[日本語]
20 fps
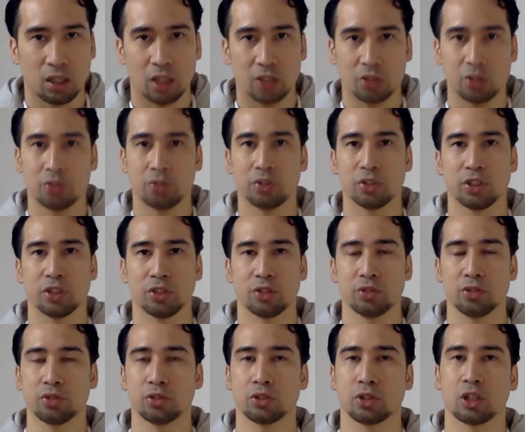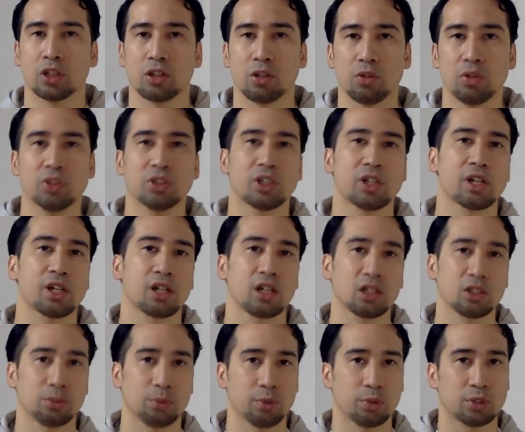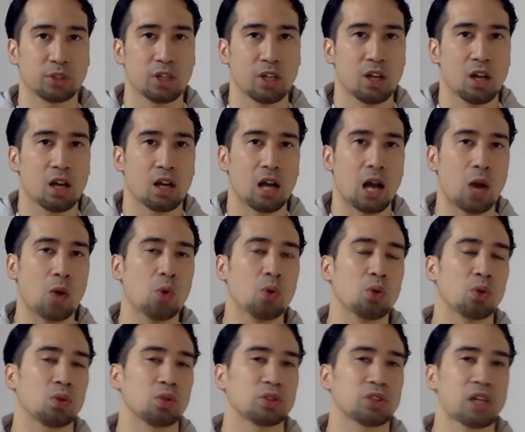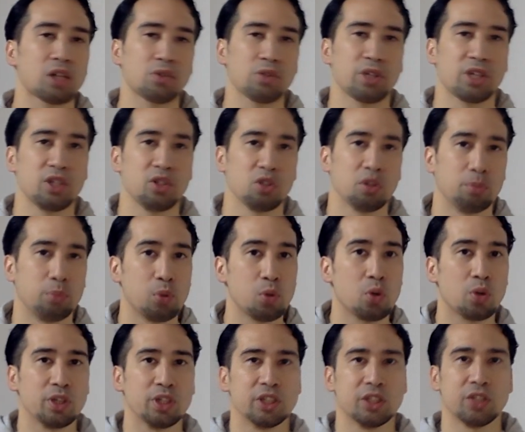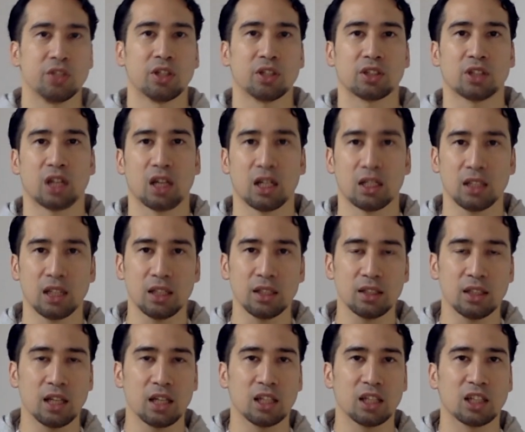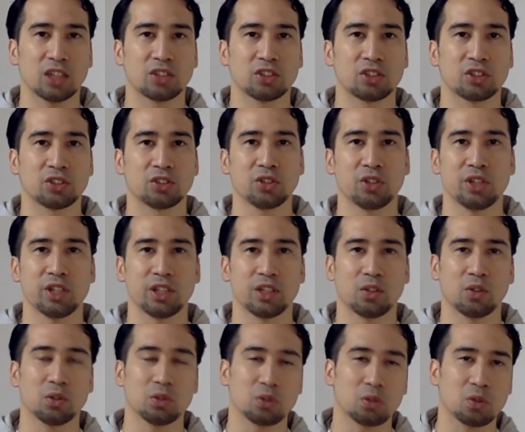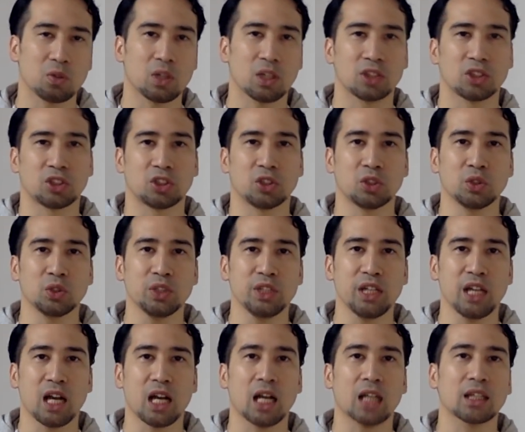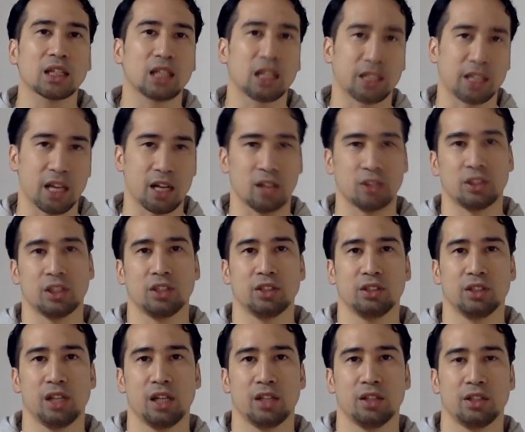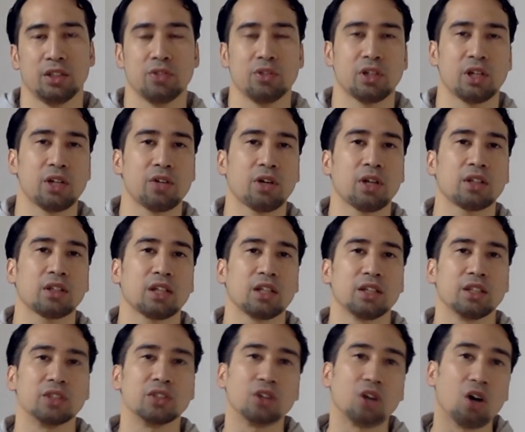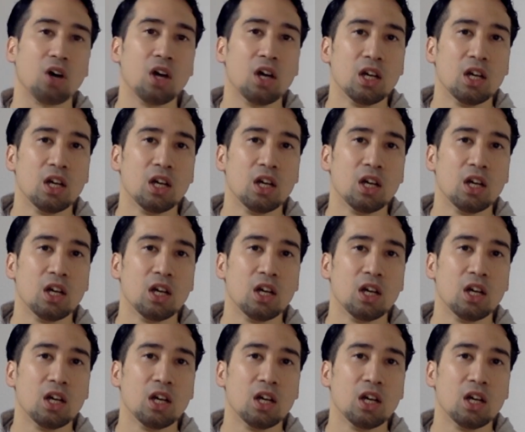というふうに言う方多いんじゃないかなと思います。過去作品のブロリーっていうのはただただ強い、こうどこか宙にがかったキャラ設定っていうのが良かったんですよ。